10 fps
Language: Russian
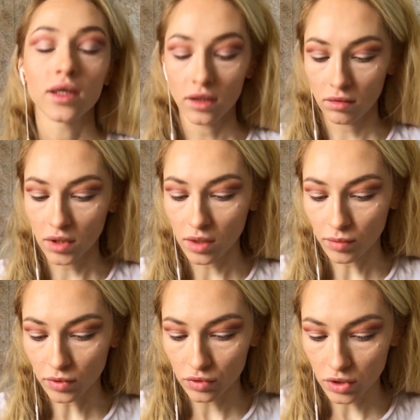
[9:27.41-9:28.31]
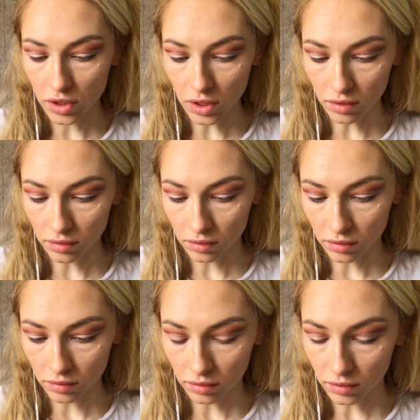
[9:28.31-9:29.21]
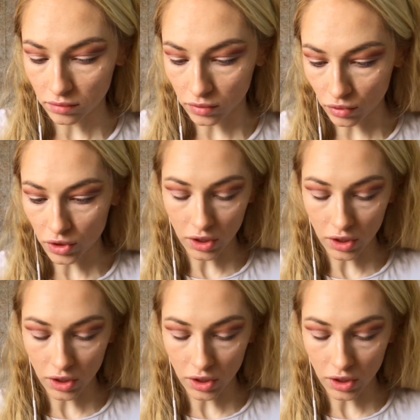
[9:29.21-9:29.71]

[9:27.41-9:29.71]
И, наверное, получится тоже